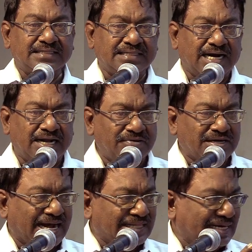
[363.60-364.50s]
அந்த
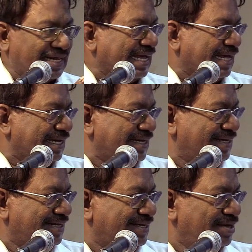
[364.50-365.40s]
அளவுக்கு அதிலே
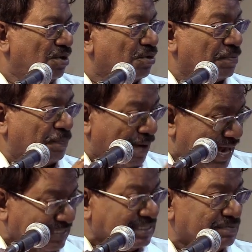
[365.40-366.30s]
ஒரு
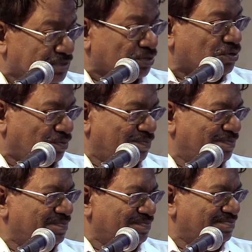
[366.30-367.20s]
பாசம் இருக்கும்
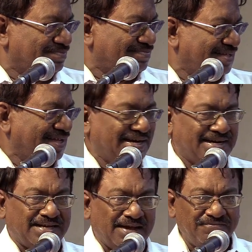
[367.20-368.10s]

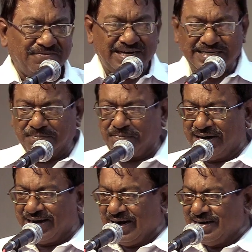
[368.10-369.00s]
நம் வீட்டு
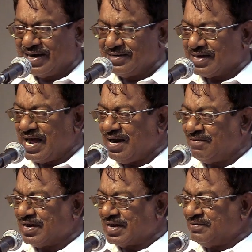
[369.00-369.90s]
பிள்ளைகள் நன்றாக
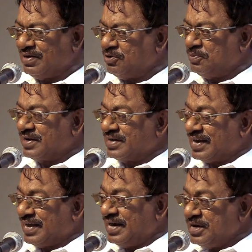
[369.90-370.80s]
வளர வேண்டும்
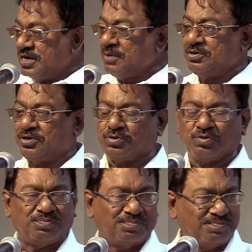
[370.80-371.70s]
என்கிற எண்ணம்
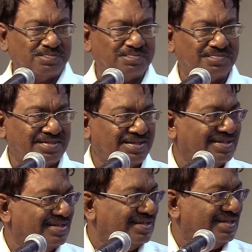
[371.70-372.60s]
இருக்கும்
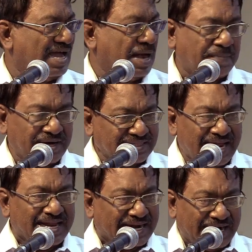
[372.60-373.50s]

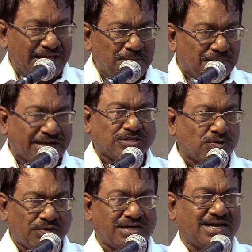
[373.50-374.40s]
அப்படித்தான் எங்களையும் பார்த்து
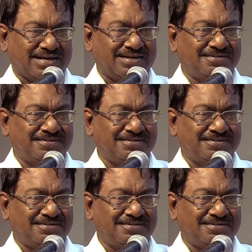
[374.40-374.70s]
கொண்டார்